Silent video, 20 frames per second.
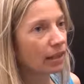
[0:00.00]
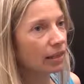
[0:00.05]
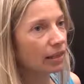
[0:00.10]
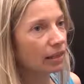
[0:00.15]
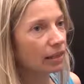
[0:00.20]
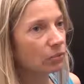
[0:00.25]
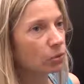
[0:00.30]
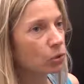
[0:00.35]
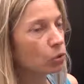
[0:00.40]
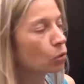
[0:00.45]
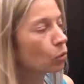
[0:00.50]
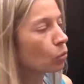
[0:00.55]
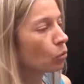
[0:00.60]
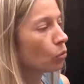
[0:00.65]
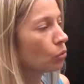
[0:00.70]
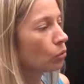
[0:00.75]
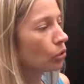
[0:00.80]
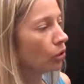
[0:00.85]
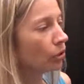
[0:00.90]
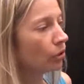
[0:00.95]
allo
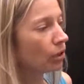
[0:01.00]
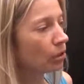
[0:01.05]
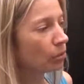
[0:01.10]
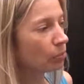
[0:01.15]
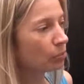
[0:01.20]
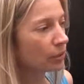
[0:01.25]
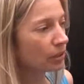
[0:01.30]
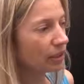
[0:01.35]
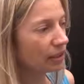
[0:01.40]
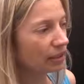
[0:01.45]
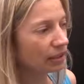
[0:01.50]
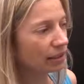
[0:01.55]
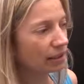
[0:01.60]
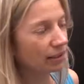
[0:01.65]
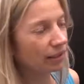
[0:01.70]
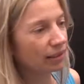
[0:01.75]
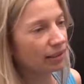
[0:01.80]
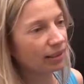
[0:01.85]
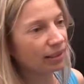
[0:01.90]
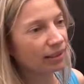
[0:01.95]
studio della
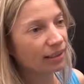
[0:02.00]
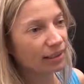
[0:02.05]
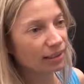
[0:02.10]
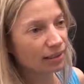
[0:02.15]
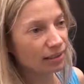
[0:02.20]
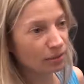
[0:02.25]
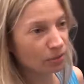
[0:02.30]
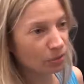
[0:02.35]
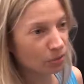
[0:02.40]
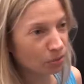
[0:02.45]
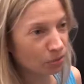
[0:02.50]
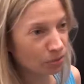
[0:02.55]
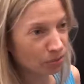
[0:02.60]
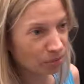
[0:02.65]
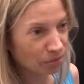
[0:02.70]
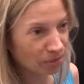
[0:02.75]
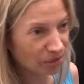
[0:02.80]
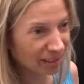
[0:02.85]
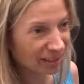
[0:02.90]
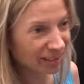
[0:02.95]
psiche di Carl
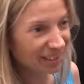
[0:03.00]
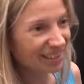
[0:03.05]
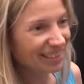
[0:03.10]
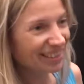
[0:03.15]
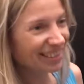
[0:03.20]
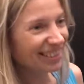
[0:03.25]
Jung,